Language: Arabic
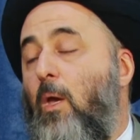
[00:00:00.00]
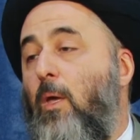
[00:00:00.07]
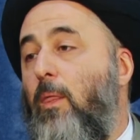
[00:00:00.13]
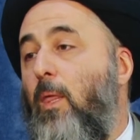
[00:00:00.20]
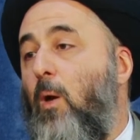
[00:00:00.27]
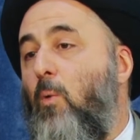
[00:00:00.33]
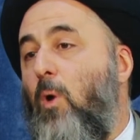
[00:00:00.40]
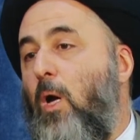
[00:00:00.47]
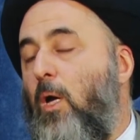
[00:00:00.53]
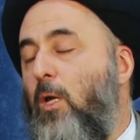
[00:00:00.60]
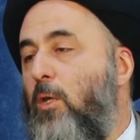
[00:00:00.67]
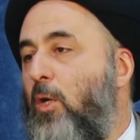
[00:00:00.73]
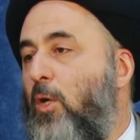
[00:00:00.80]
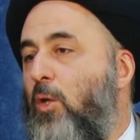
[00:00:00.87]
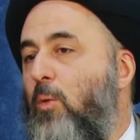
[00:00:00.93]
إذا
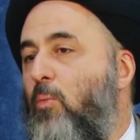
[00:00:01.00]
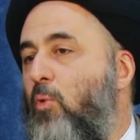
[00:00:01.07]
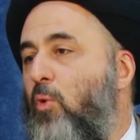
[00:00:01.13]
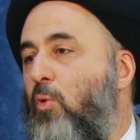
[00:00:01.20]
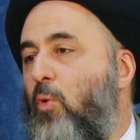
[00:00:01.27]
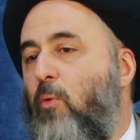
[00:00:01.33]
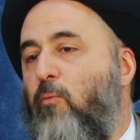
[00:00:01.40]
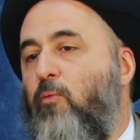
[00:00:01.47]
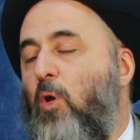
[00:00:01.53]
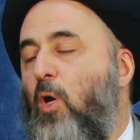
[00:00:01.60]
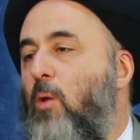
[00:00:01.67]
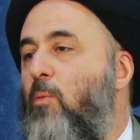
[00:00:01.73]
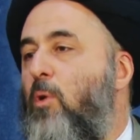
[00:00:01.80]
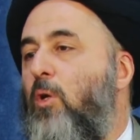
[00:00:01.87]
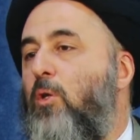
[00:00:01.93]
واحد يكتب كتب في
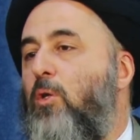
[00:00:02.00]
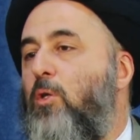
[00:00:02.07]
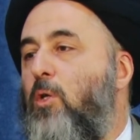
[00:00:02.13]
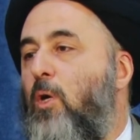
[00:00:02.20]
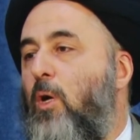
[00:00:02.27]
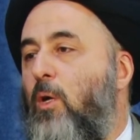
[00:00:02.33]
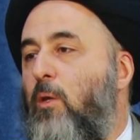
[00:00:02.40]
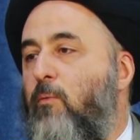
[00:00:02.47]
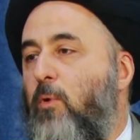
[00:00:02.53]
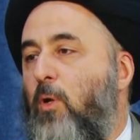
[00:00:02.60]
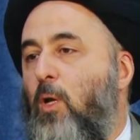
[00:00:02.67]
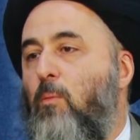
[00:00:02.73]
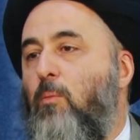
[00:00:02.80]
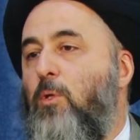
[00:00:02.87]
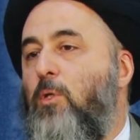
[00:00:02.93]
علم الاقتصاد في
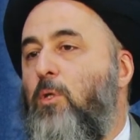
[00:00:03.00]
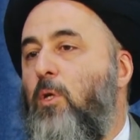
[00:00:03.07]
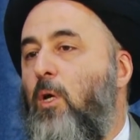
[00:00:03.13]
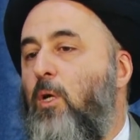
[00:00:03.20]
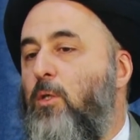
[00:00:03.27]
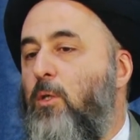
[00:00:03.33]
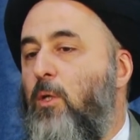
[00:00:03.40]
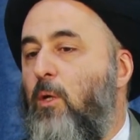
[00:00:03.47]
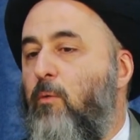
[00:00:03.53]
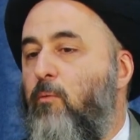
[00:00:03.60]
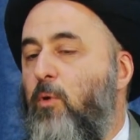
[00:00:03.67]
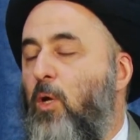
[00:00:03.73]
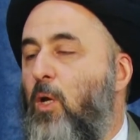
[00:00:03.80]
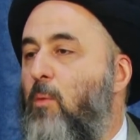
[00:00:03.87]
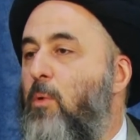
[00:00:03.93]
علم السياسة
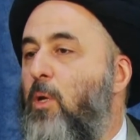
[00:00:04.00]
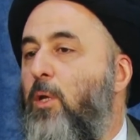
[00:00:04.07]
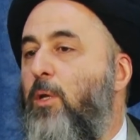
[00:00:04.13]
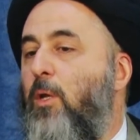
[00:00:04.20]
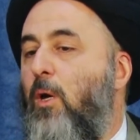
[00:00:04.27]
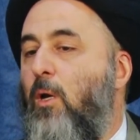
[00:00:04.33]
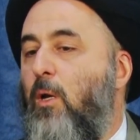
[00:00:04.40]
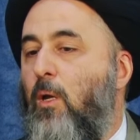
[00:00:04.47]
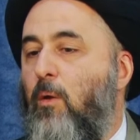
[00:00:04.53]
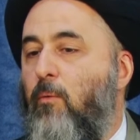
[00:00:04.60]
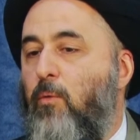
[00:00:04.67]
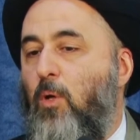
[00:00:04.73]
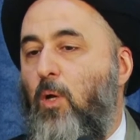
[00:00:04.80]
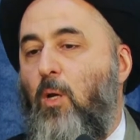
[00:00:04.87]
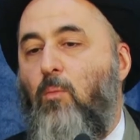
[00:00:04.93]
في علم الإدارة
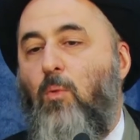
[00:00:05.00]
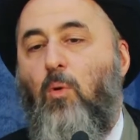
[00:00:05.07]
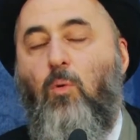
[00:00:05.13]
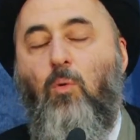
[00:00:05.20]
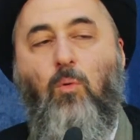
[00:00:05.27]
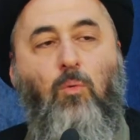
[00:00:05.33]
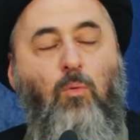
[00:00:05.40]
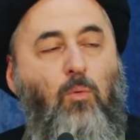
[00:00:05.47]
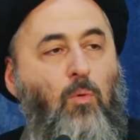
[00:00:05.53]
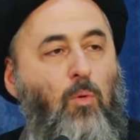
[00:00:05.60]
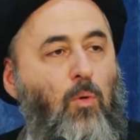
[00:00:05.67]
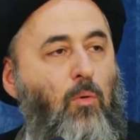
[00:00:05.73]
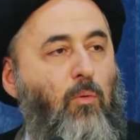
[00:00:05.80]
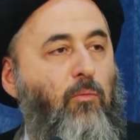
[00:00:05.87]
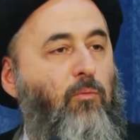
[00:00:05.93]
في علم الحقوق
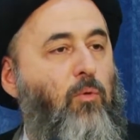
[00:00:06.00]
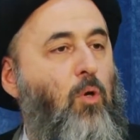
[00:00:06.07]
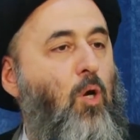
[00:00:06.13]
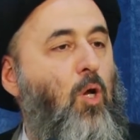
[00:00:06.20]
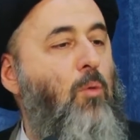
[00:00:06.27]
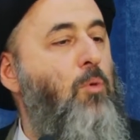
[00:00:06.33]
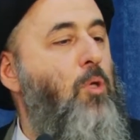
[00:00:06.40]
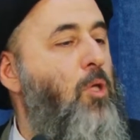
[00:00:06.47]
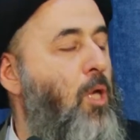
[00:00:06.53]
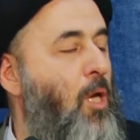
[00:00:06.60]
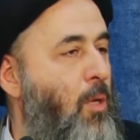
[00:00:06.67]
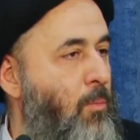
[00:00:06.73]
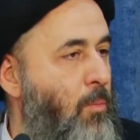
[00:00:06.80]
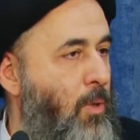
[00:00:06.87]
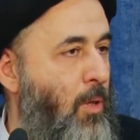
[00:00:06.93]
في علم
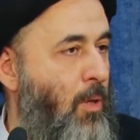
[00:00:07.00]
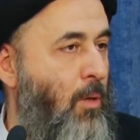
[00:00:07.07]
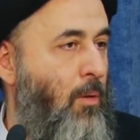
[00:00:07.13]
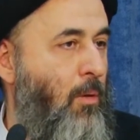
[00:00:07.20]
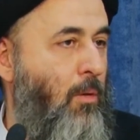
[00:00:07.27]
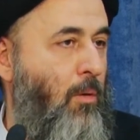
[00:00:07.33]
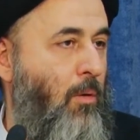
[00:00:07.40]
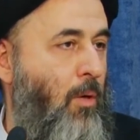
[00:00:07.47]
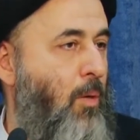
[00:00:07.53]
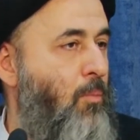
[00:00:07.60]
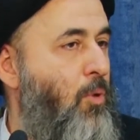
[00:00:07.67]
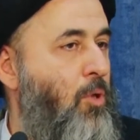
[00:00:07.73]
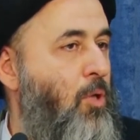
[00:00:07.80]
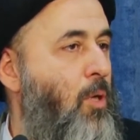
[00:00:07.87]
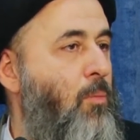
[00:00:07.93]
التربية علم
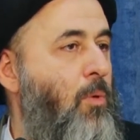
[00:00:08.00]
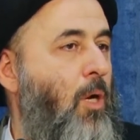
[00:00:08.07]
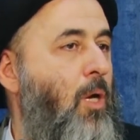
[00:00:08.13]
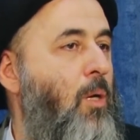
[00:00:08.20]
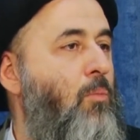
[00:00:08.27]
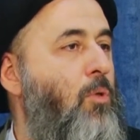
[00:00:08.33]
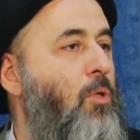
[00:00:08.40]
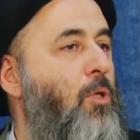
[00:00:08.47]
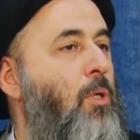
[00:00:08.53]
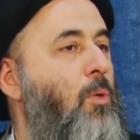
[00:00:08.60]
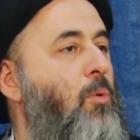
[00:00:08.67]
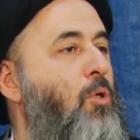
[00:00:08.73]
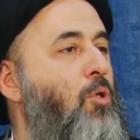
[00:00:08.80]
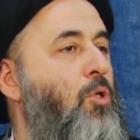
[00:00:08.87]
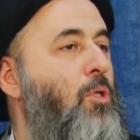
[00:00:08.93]
التربية علم
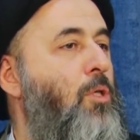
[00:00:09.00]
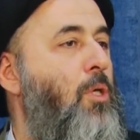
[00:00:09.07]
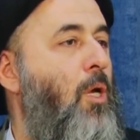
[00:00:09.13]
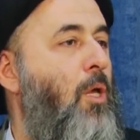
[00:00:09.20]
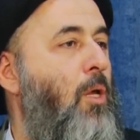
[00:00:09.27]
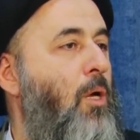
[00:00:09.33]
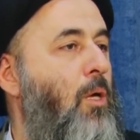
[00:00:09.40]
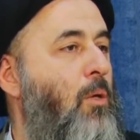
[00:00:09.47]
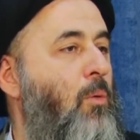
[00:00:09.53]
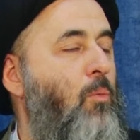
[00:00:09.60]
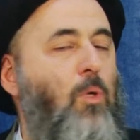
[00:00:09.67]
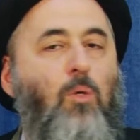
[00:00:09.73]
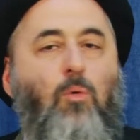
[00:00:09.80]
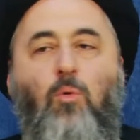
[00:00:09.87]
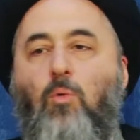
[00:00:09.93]
متطور جدا الآن
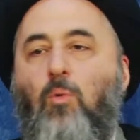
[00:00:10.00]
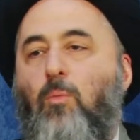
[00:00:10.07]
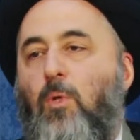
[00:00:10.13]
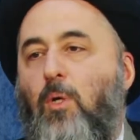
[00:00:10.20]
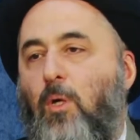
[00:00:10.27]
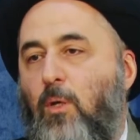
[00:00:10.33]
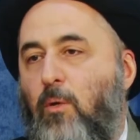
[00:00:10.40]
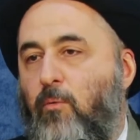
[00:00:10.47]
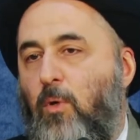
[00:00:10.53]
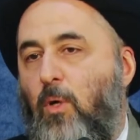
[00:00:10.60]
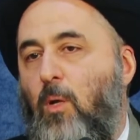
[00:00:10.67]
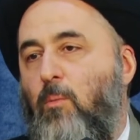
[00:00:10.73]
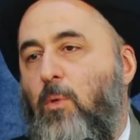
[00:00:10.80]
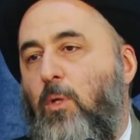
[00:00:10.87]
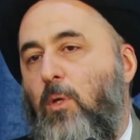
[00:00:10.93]
وين كتبنا إحنا في
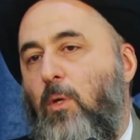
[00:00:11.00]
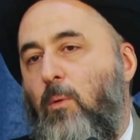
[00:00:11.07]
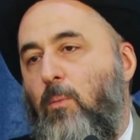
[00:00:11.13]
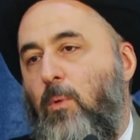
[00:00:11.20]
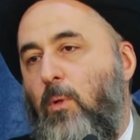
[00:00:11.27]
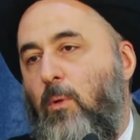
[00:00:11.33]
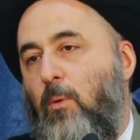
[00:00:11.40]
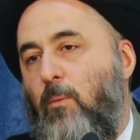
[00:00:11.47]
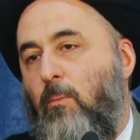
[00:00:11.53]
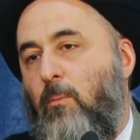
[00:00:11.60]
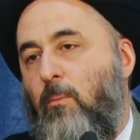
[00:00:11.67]
علم التربية